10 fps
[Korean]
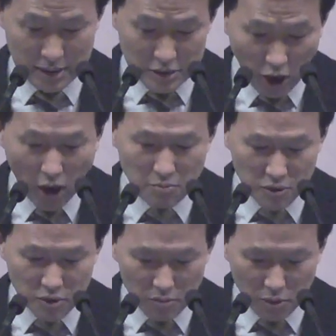
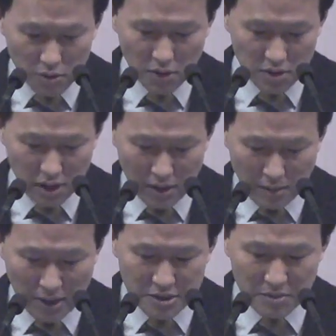처음부터 목격자
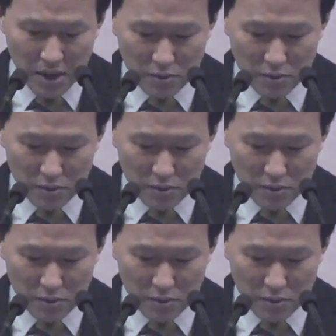말씀에